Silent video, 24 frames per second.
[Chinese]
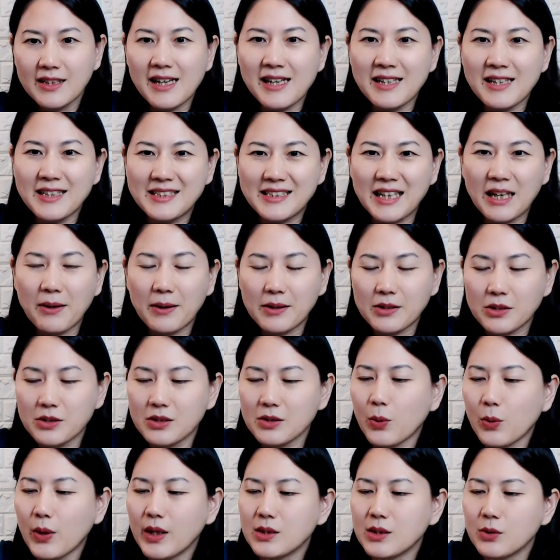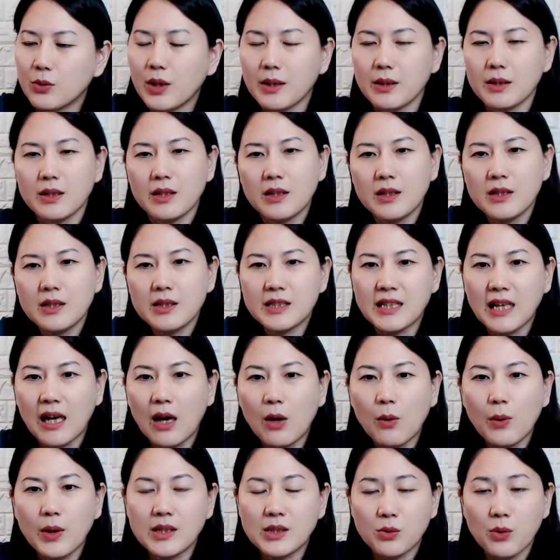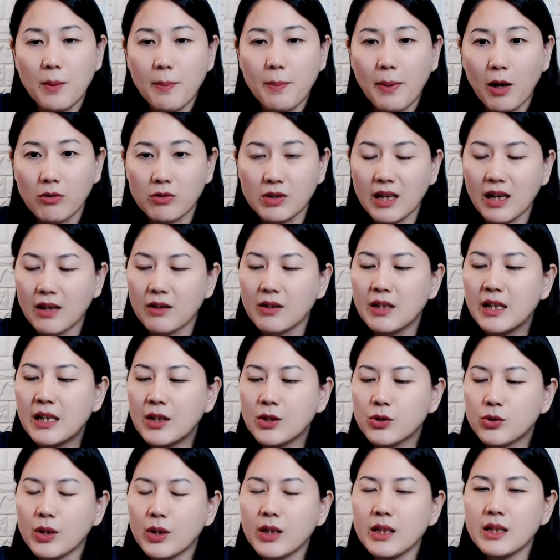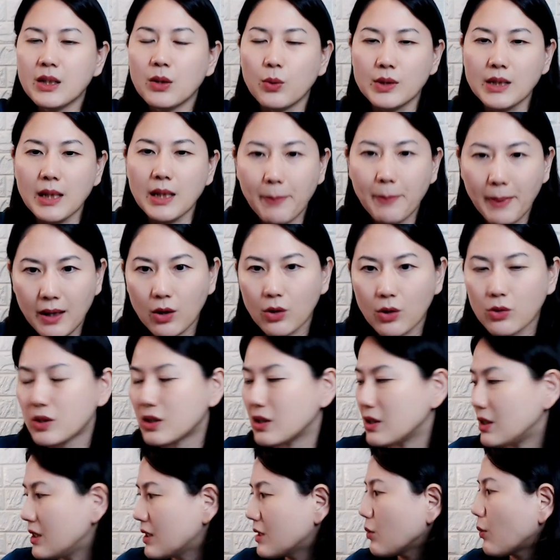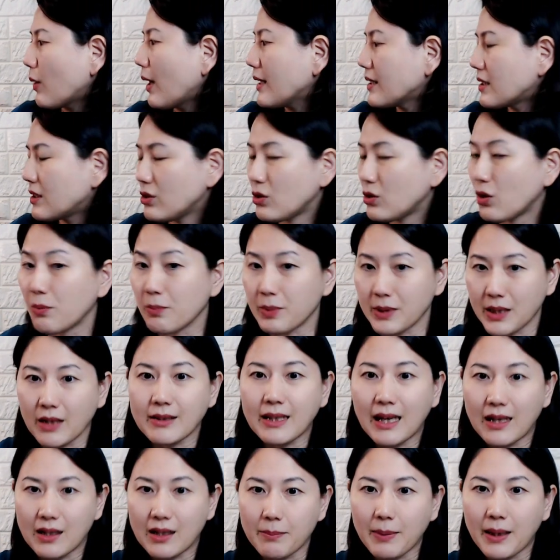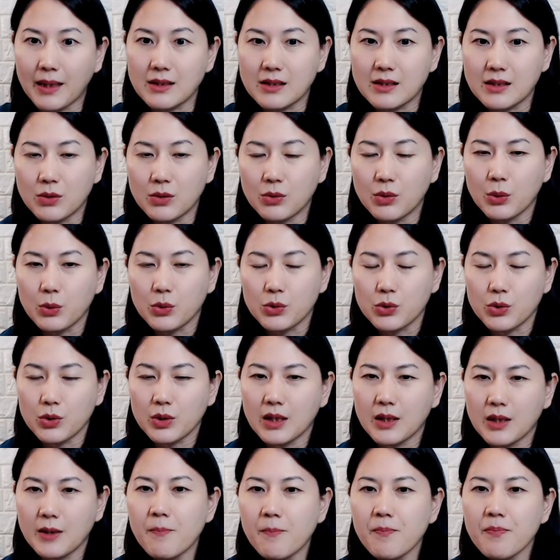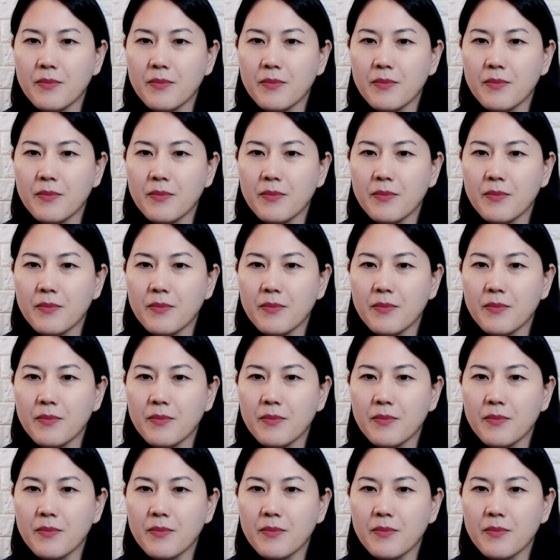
你知道吗？就是位置会，桥位置会跑掉。所以呢，我在办公室其实我还是用比较大的板子，因为我觉得